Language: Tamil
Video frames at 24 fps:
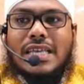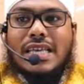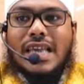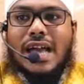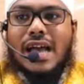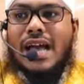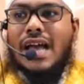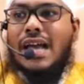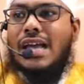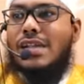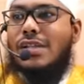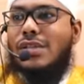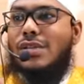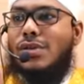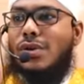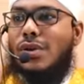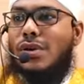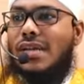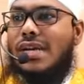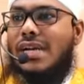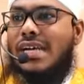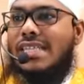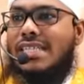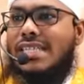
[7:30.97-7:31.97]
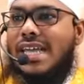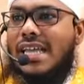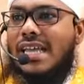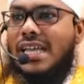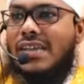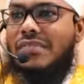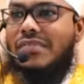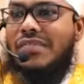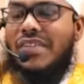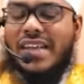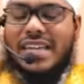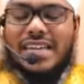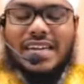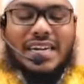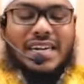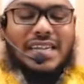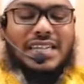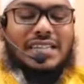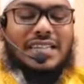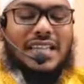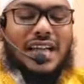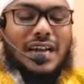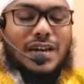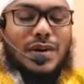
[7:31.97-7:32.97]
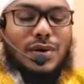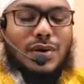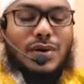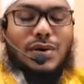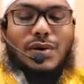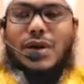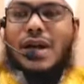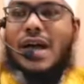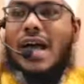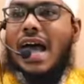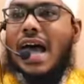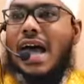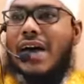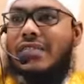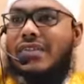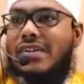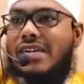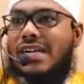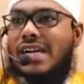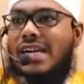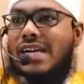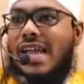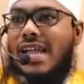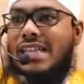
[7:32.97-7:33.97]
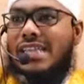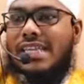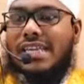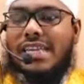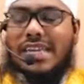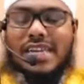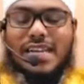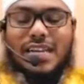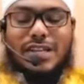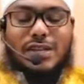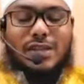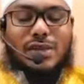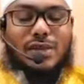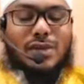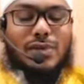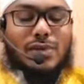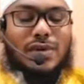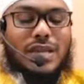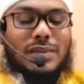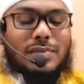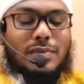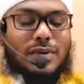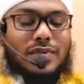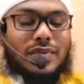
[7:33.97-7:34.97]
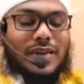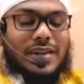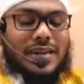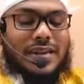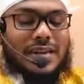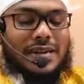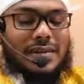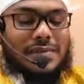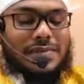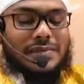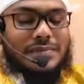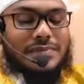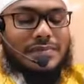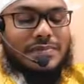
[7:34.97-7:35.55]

யார் தொழுகையை வீணடித்தார்களோ அவர்கள் அந்த நரகத்திற்குள்ளே போவார்கள்